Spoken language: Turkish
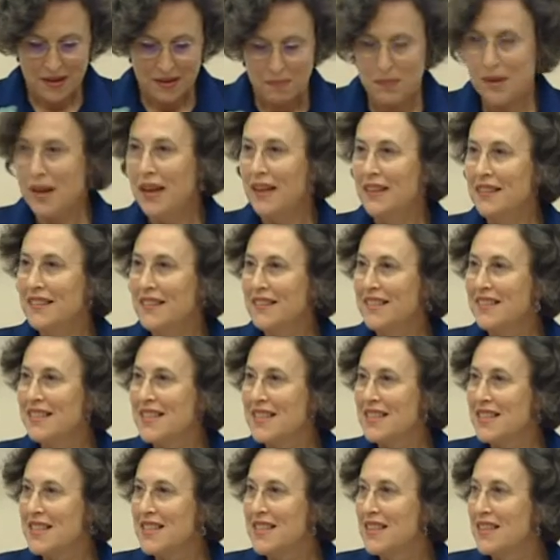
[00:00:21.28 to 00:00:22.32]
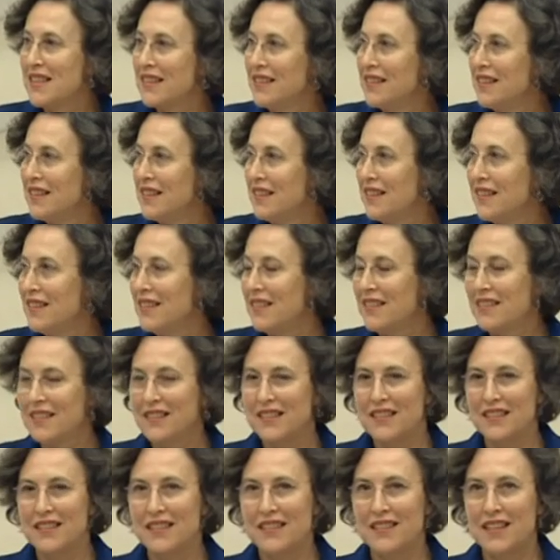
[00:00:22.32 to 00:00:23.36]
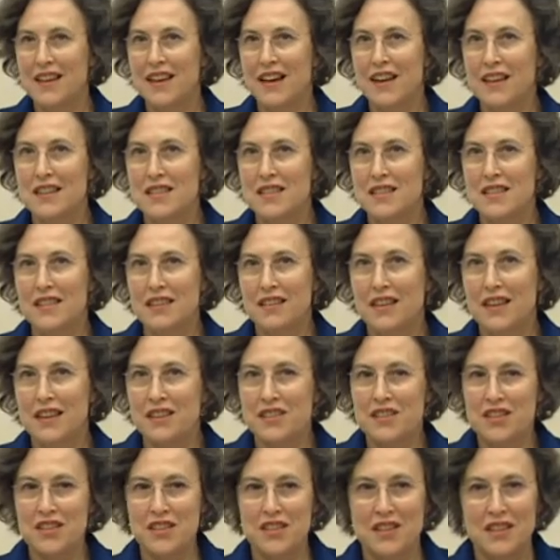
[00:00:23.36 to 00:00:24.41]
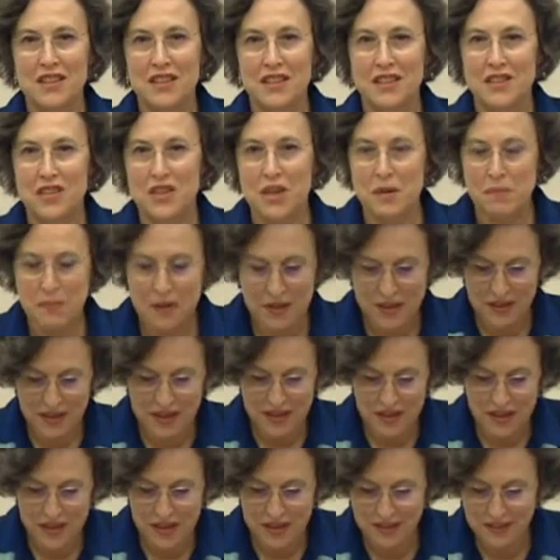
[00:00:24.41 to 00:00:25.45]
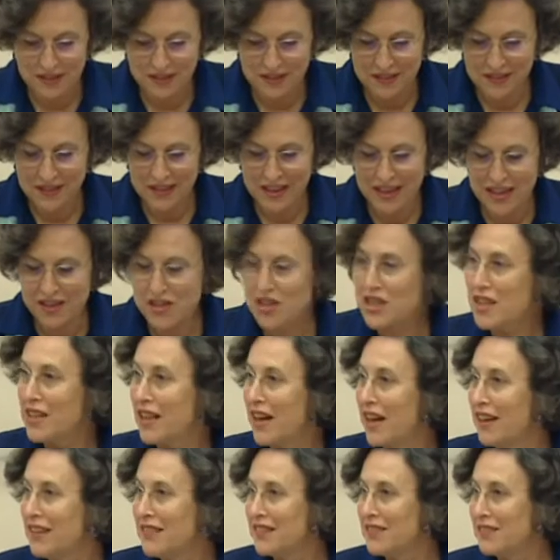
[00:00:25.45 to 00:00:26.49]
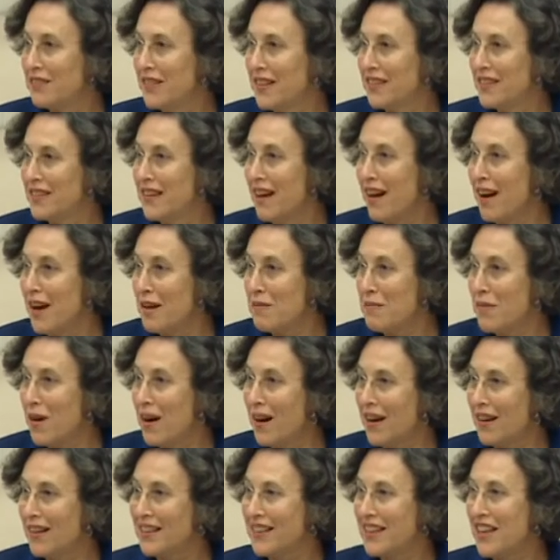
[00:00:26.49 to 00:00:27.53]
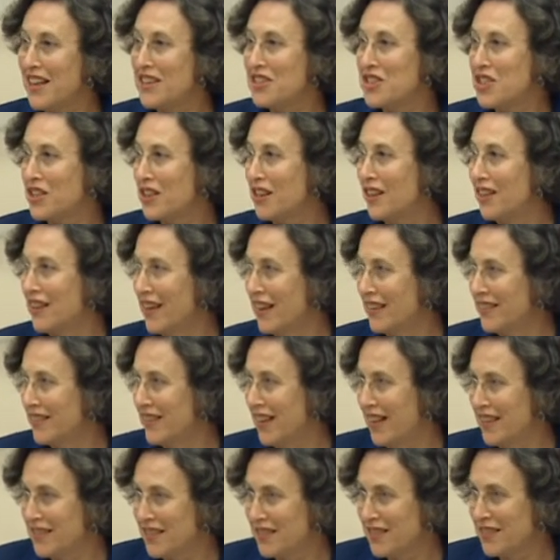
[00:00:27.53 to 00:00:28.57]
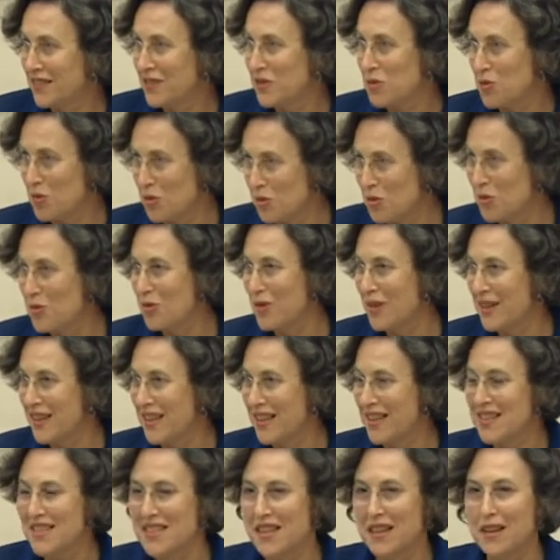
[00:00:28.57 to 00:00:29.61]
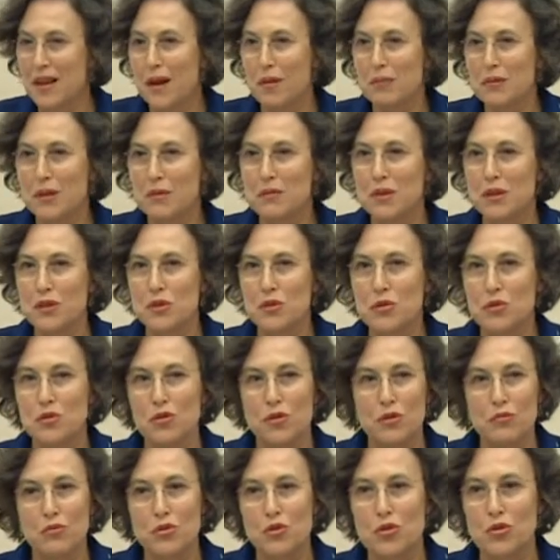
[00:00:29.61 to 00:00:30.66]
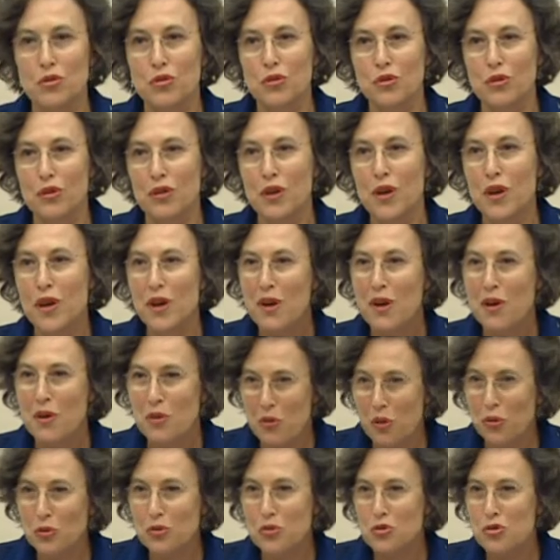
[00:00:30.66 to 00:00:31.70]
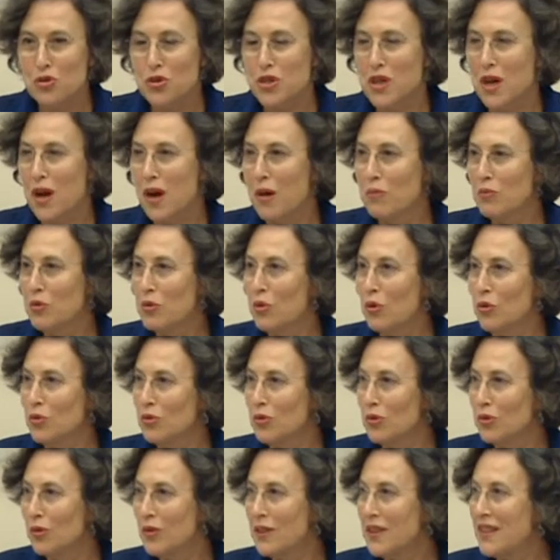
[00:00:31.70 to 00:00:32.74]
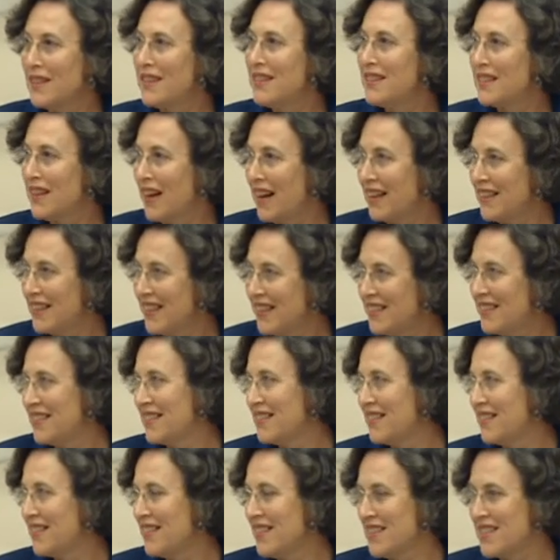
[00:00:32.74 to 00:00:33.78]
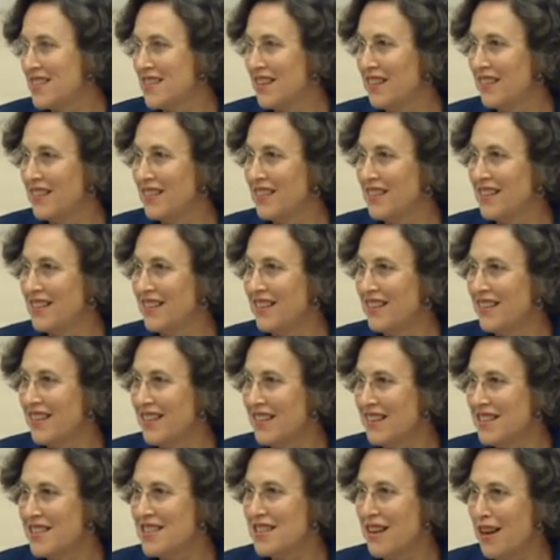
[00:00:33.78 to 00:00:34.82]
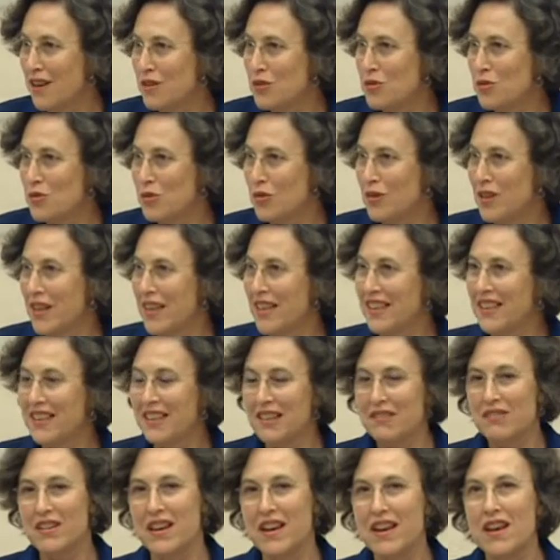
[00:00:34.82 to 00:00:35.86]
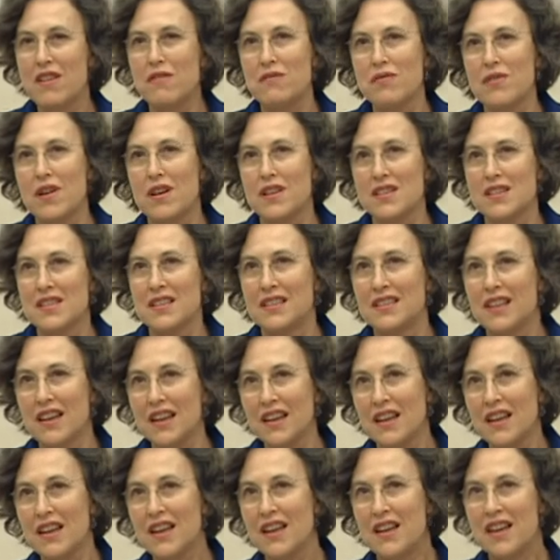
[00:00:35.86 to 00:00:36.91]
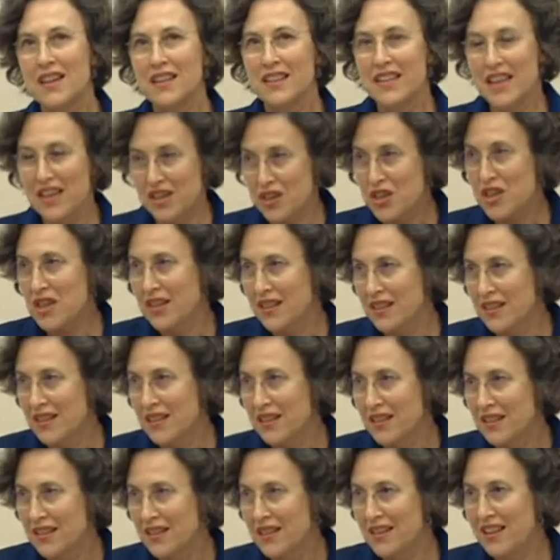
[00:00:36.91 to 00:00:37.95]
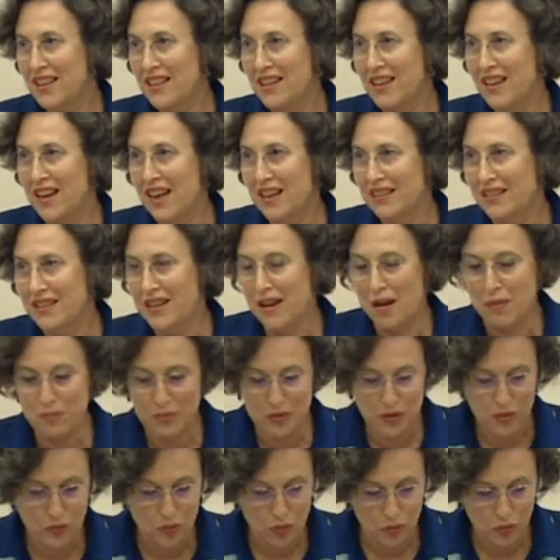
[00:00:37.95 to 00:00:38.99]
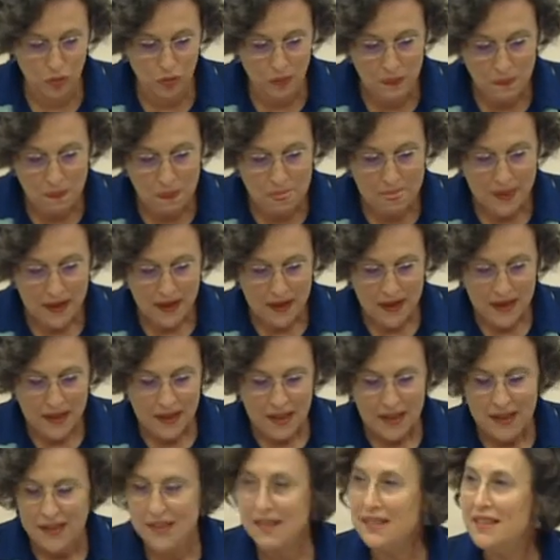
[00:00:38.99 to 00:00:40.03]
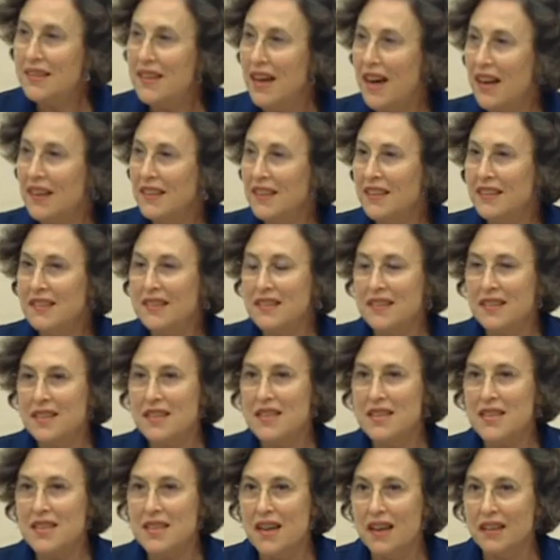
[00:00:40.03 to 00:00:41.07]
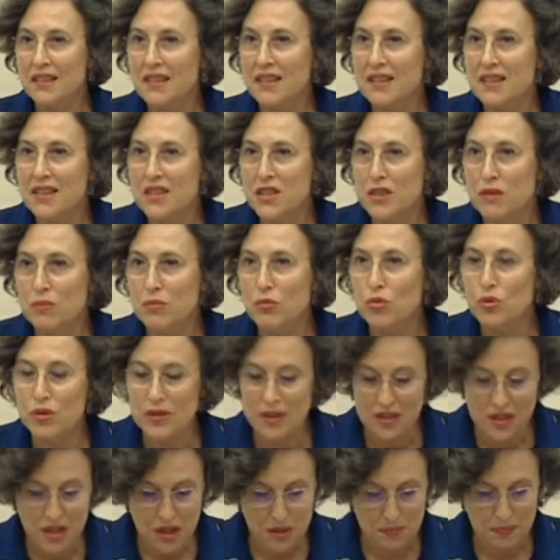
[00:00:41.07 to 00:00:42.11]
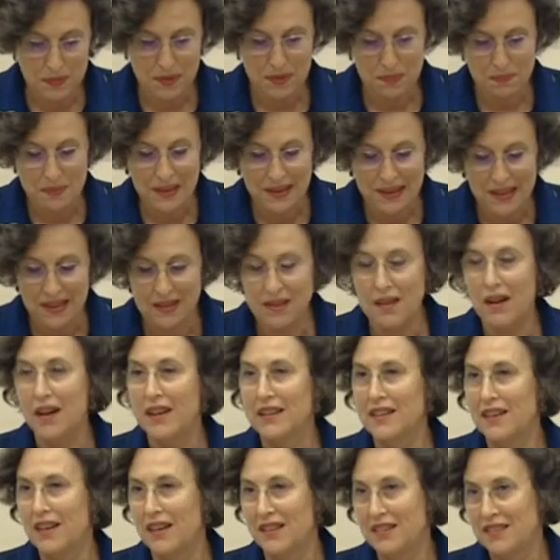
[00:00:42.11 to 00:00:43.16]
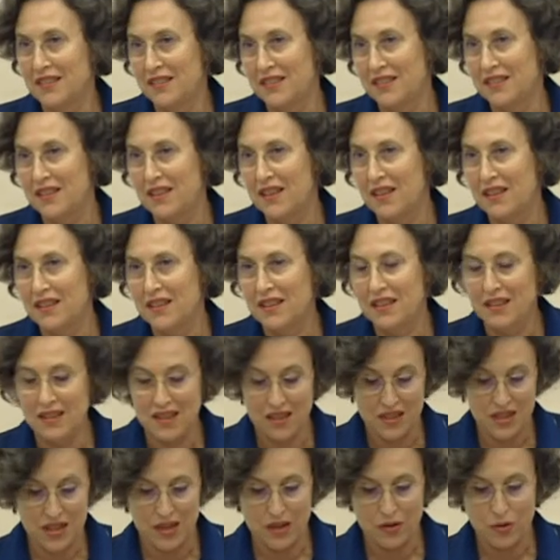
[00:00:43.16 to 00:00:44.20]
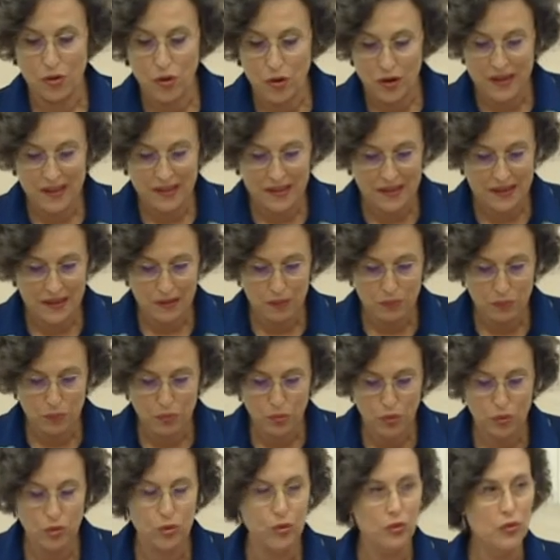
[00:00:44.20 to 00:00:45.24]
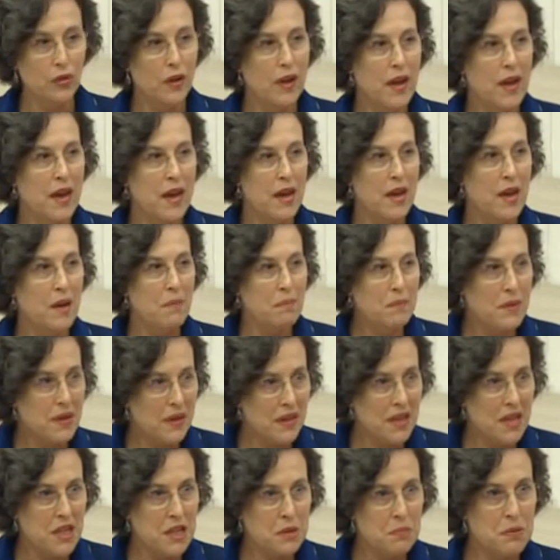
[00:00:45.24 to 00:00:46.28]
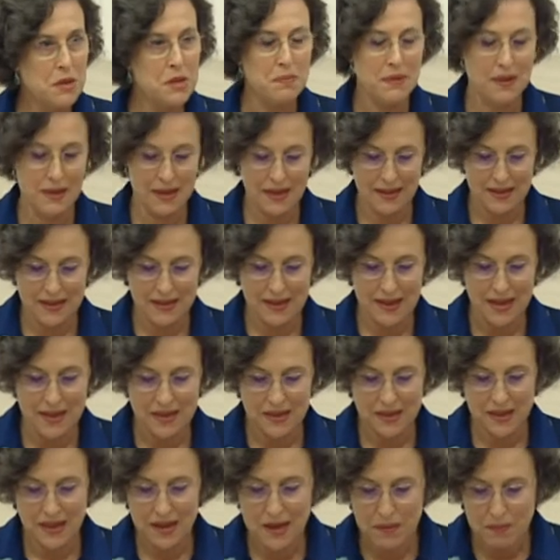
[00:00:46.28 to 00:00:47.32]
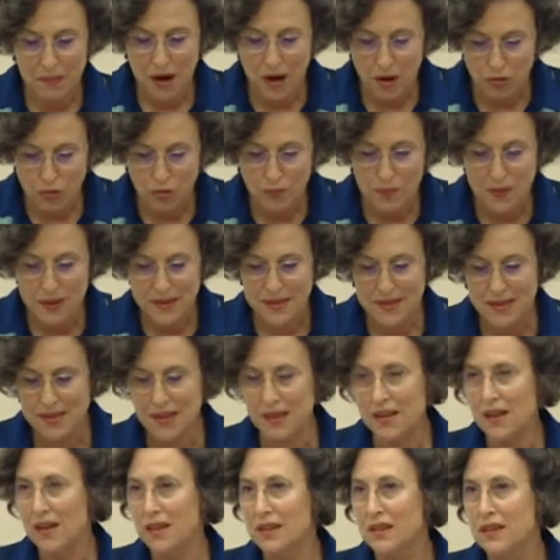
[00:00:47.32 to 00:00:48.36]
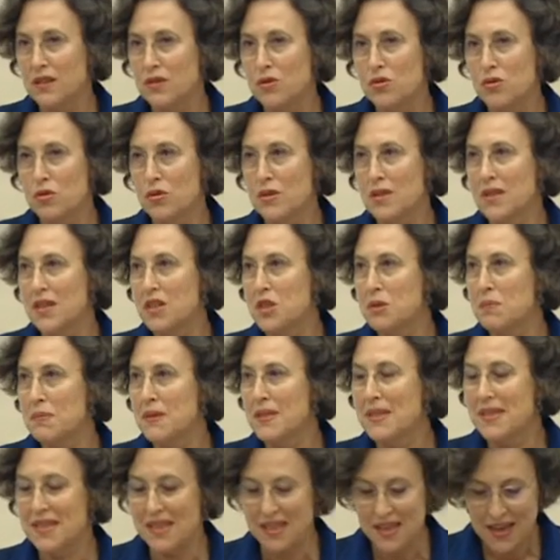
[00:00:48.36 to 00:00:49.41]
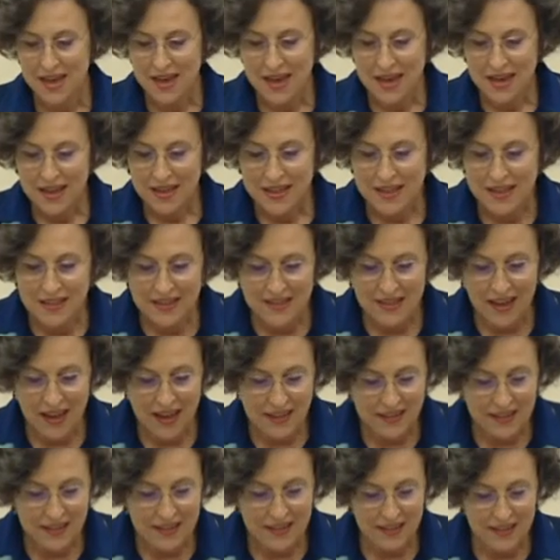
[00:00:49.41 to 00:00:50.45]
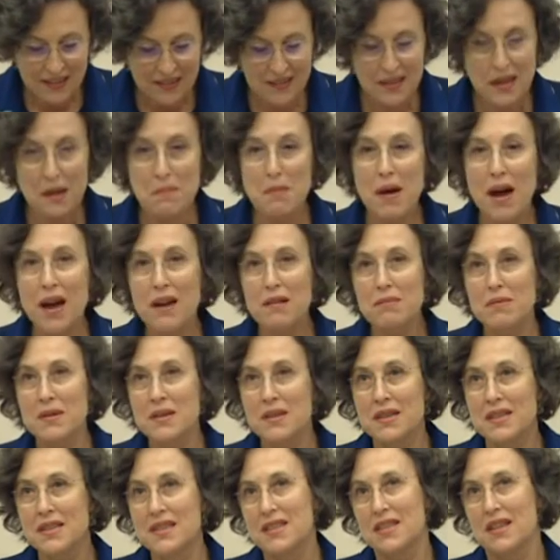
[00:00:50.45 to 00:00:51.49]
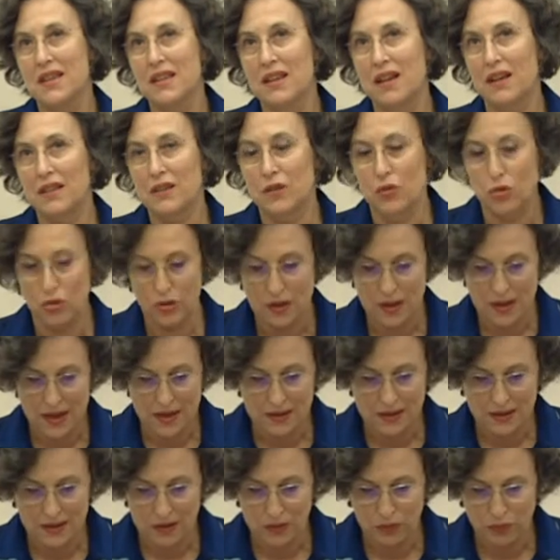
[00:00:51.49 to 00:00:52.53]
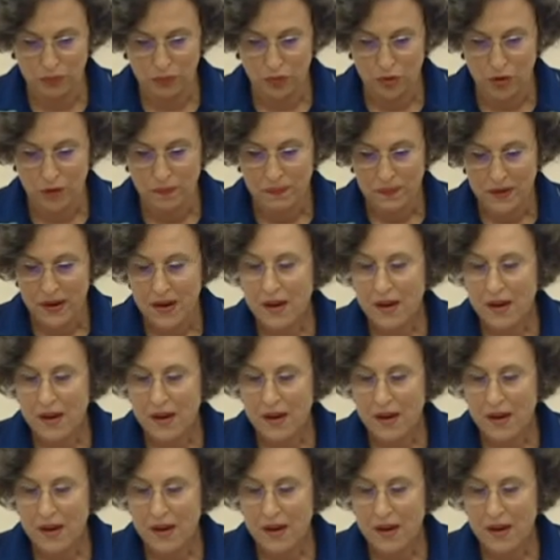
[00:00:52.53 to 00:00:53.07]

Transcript: Ben sizleri e, değerli sanatçı Cem Karaca'nın gençler ve daima genç kalanlar sözüyle selamlamak istiyorum. Çünkü konuşacağım konu internet yasaklarıyla, sansürle ilgili ve en fazla da gençleri ilgilendiren bir konu. İnternet insanlar için müthiş bir bilgi kaynağıdır arkadaşlar. Öyle ki bugün hem Birleşmiş Milletler hem Avrupa İnsan Hakları Sözleşmesi interneti temel bir insan hakkı olarak tanımlıyor.